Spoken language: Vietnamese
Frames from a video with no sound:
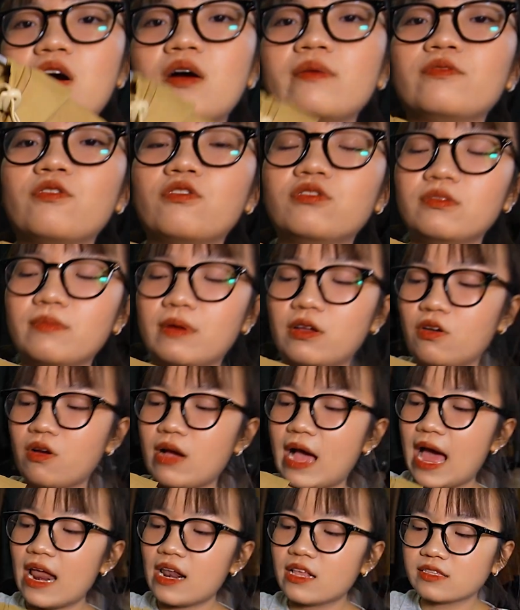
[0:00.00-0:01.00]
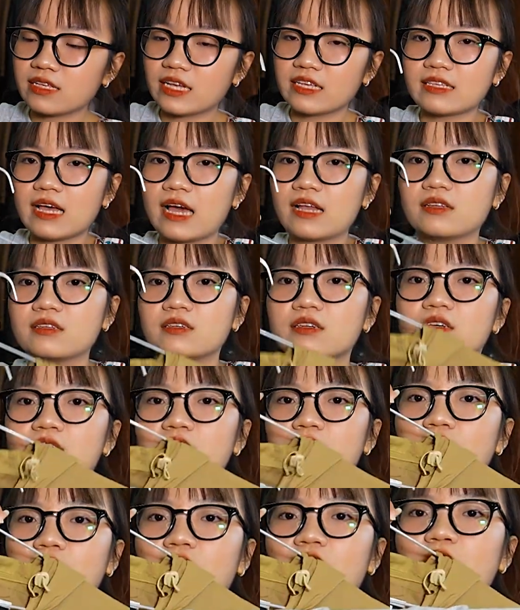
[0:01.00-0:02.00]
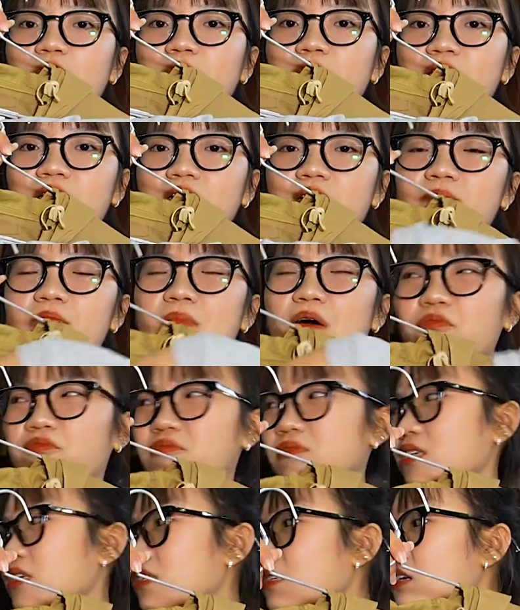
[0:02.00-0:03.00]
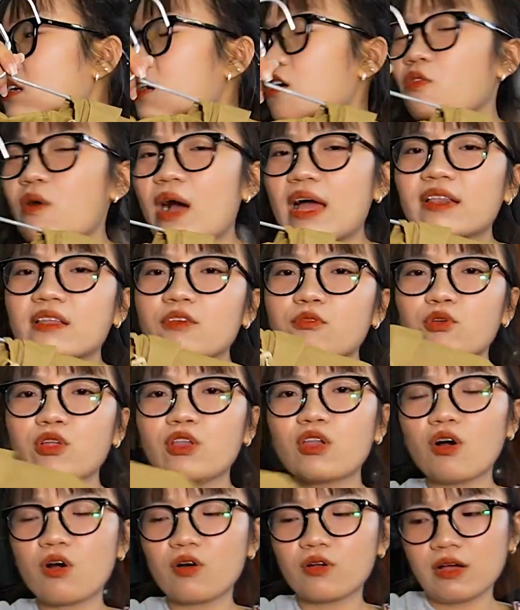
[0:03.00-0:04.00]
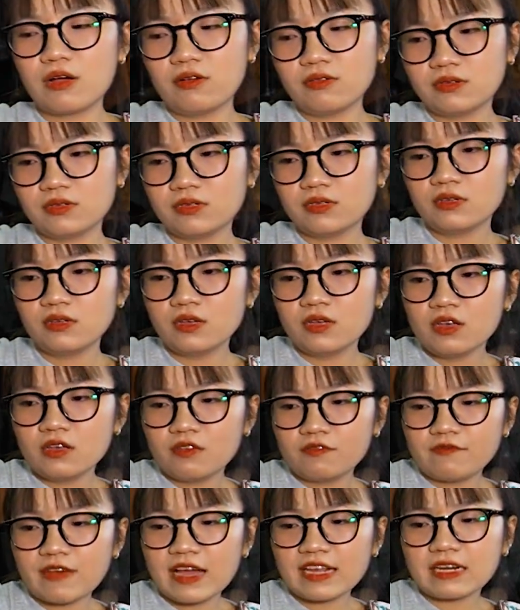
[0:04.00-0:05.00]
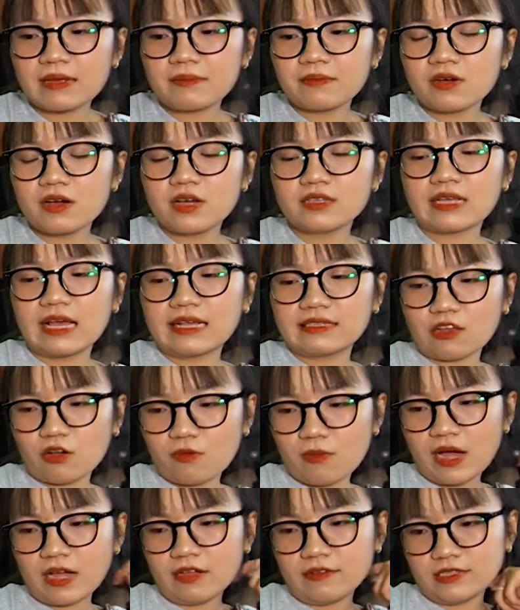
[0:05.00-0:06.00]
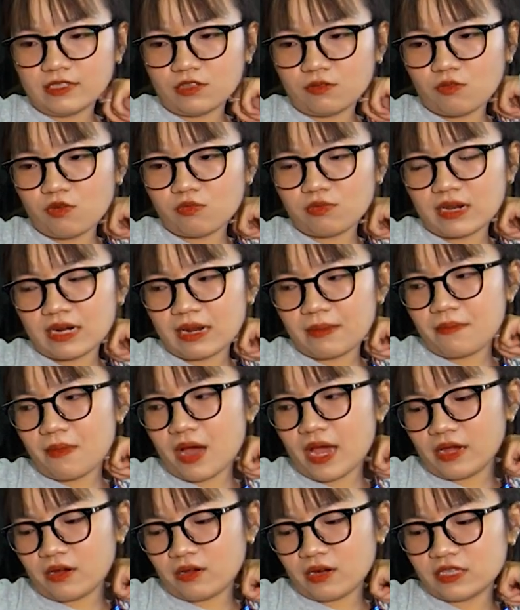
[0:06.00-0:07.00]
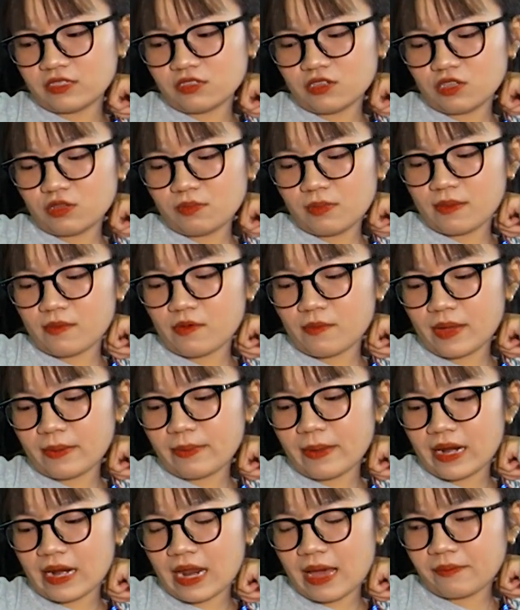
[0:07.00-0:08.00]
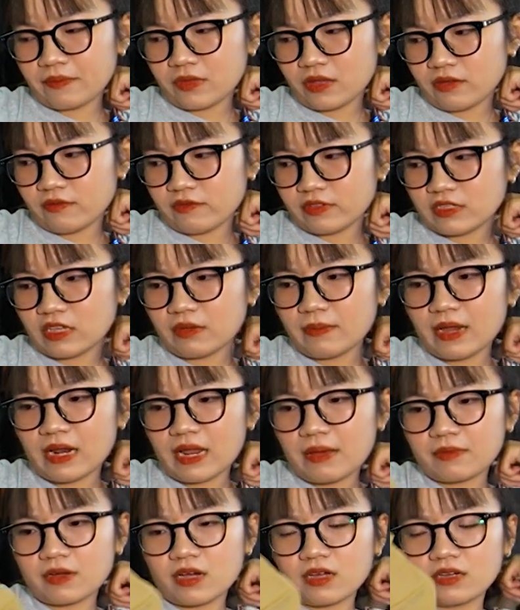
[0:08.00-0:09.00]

lớp thôi nhưng mà nó khá là dày dặn. Nó không bị mỏng dính như kiểu của ăn kilo đâu. Vai năm mươi, dài sáu mươi bảy và rộng bụng là năm mươi bảy. Con này dưới giúp mình một mét bảy mươi lăm nhá, và dưới bảy mươi lăm